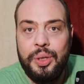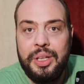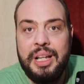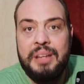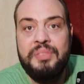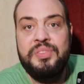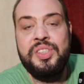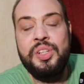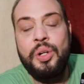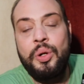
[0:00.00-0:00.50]

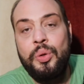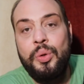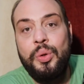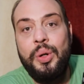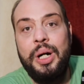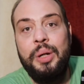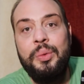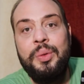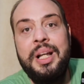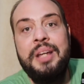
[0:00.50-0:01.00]
نفس
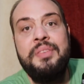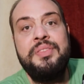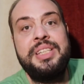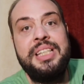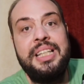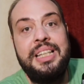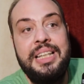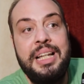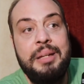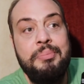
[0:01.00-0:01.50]
الروح ونفس
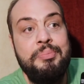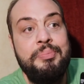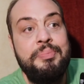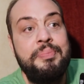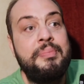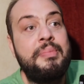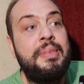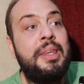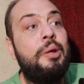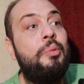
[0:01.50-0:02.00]
الدم
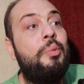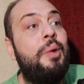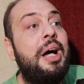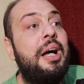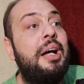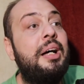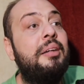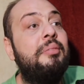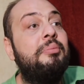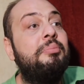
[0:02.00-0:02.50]

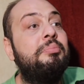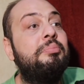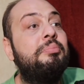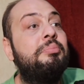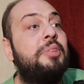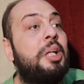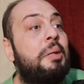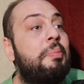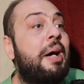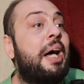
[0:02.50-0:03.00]

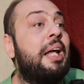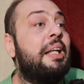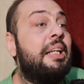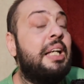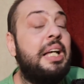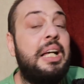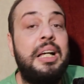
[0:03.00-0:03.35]
وطبعا